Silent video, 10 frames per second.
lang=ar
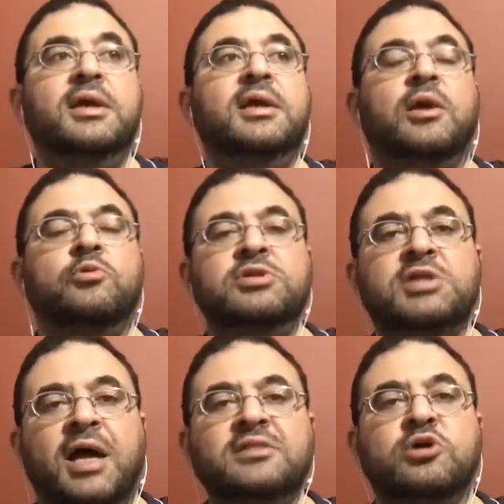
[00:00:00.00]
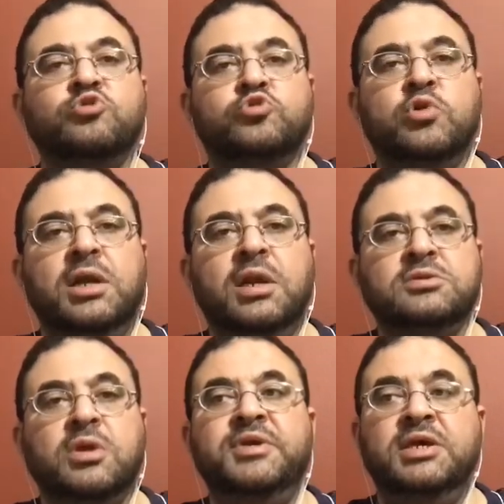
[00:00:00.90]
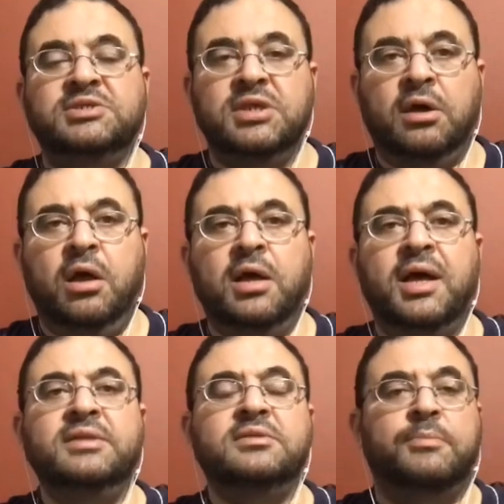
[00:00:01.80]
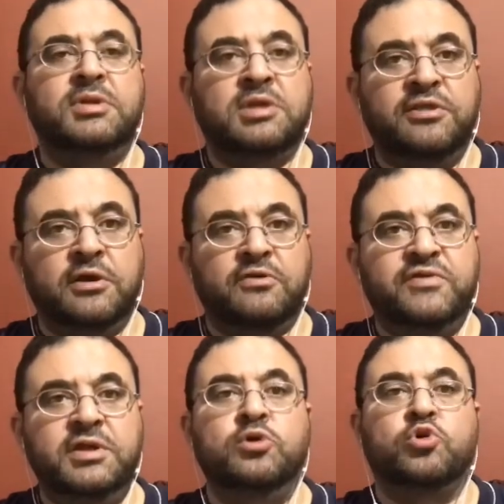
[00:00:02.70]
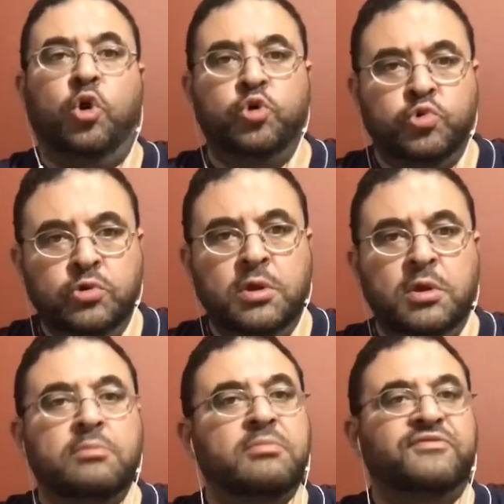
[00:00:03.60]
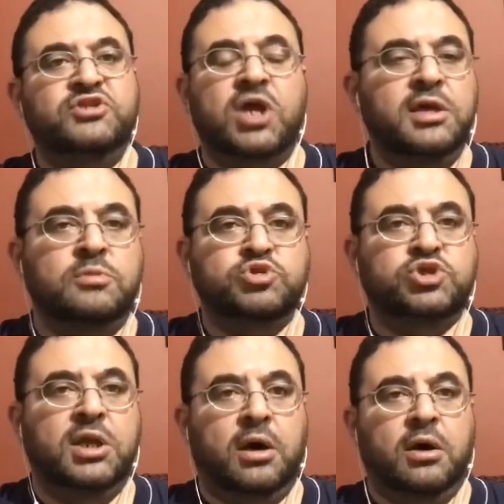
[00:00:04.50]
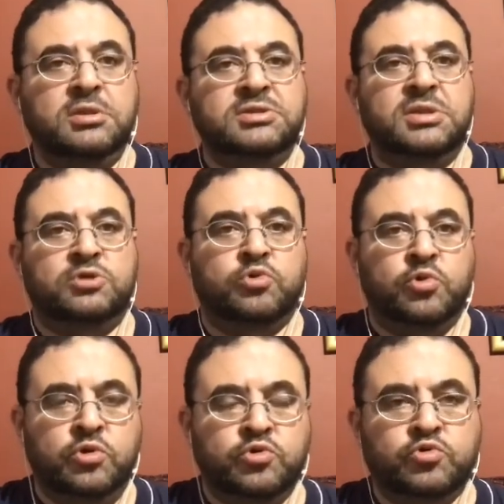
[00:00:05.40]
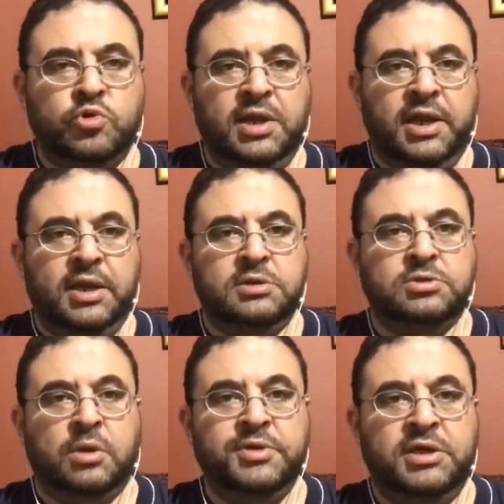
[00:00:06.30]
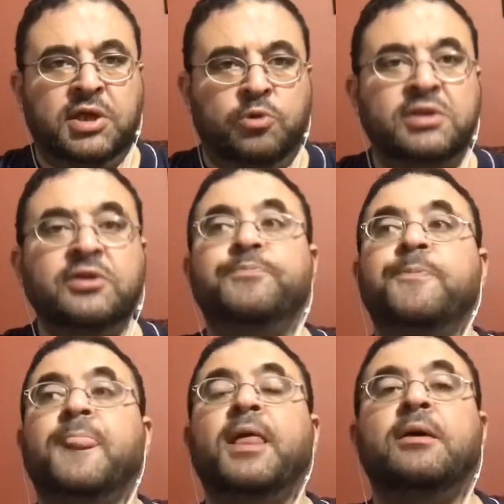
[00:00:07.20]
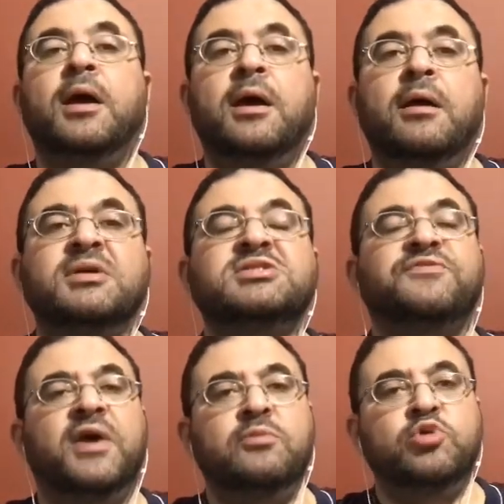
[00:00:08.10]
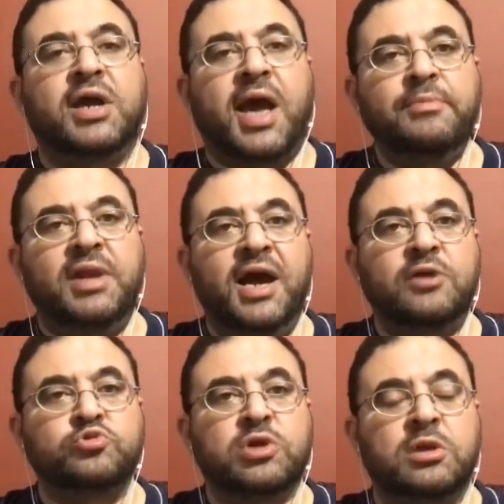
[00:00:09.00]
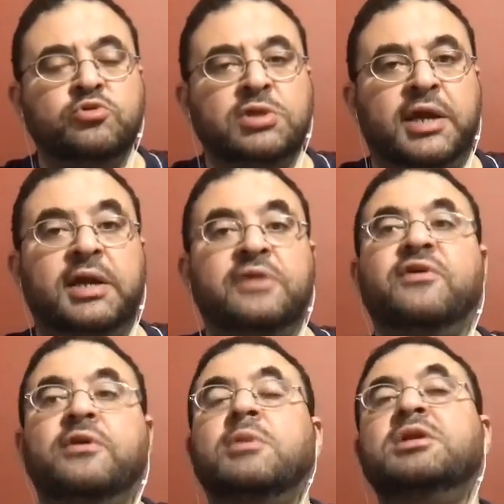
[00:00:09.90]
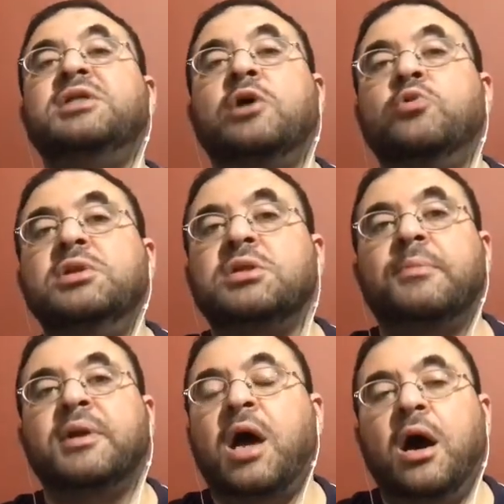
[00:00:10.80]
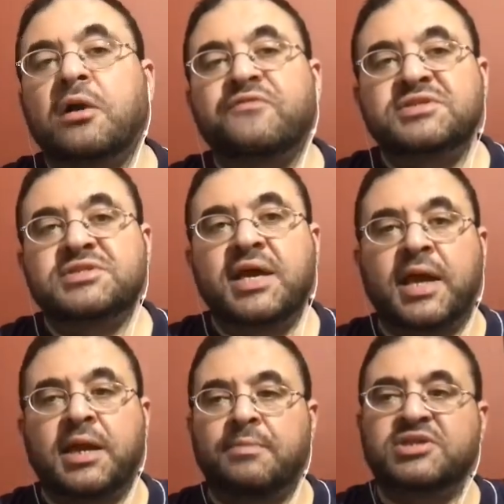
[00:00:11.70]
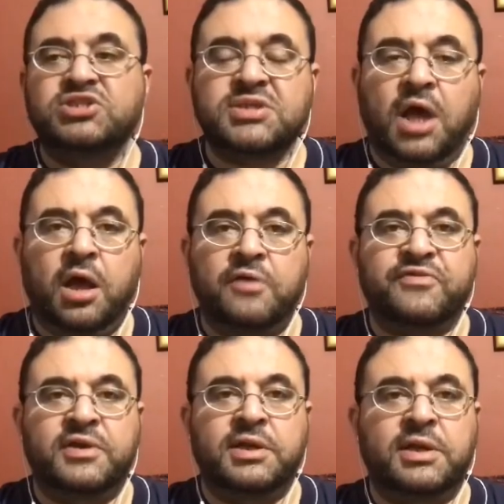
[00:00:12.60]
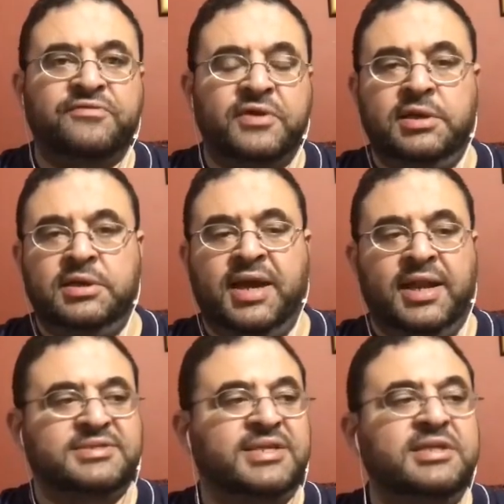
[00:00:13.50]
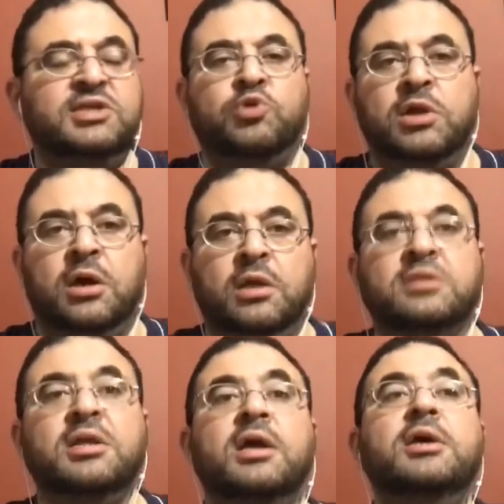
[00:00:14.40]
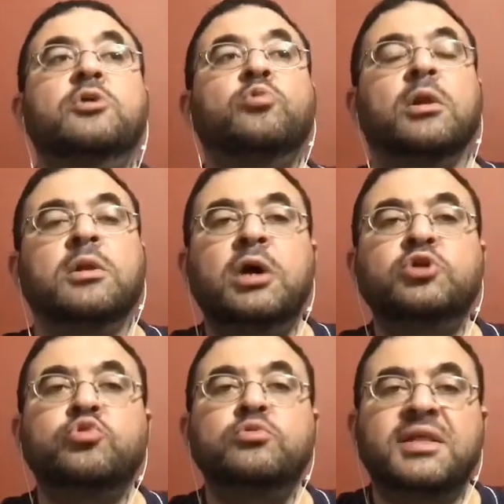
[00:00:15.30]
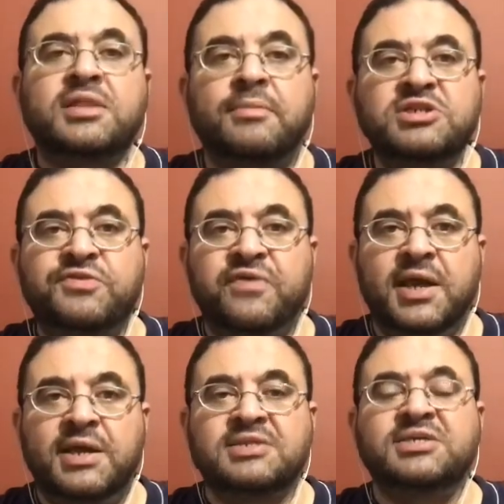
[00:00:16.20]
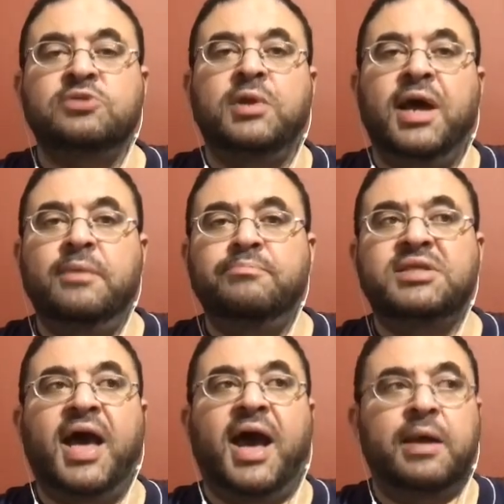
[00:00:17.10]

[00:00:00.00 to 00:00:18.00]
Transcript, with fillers: لو انت عندك دكتور علاج طبيعي ثقه انت بتثق فيه روح له مفيش اي مشكله خالص انك تروح لدكتور العلاج الطبيعي دوت آه، بس فهمه انك عامل حقن وتردد حراري فالمريض هيقول لي طب انا هعرف ازاي انا ماشي صح في في الجلسات دي ولا غلط والله طول ما انت ماشي في الجلسات والالم بتاعك